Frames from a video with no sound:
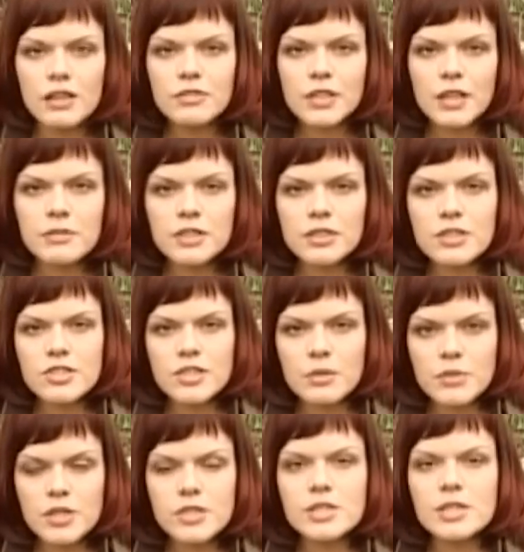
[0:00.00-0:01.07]
Как вы, наверное,
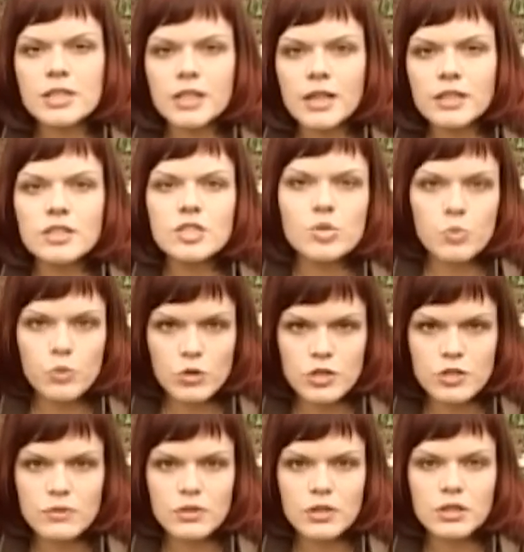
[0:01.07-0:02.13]
заметили, я не
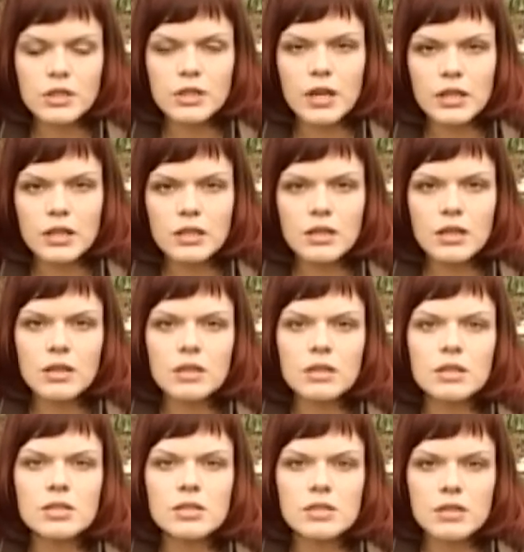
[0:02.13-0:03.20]
использую использовала никаких
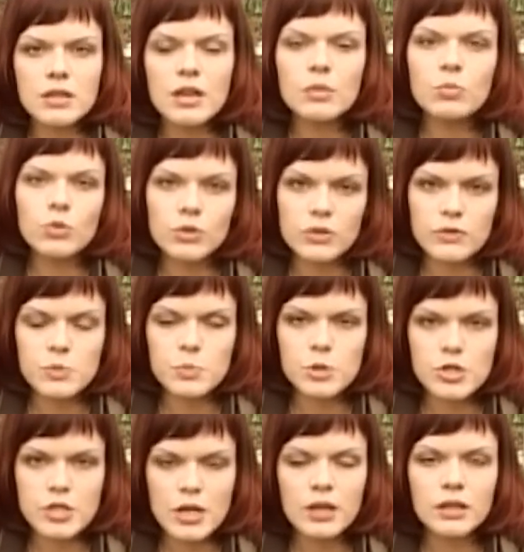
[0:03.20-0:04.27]
э, гормонов
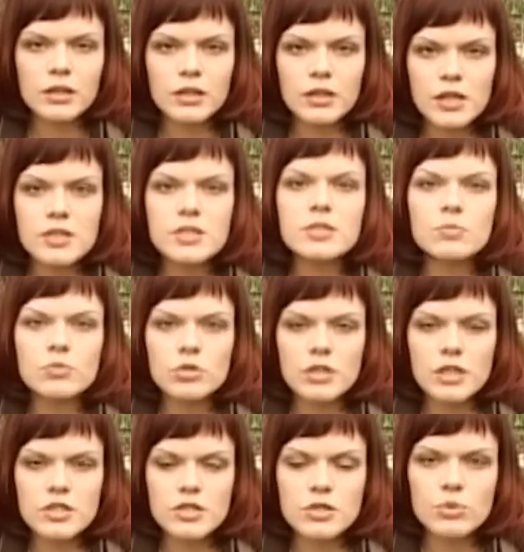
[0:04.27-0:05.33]
специальных для
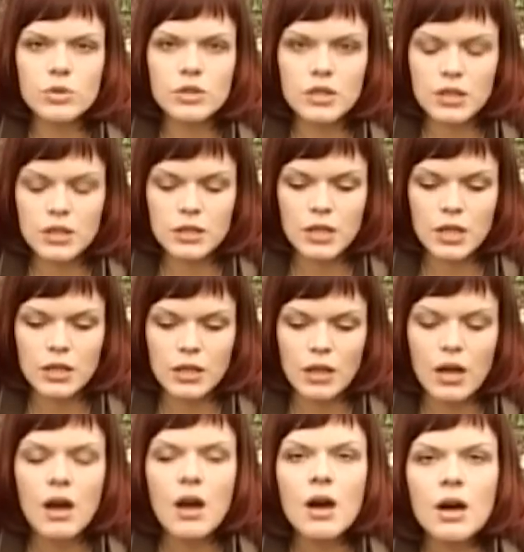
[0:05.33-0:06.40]
стимуляции укоренения.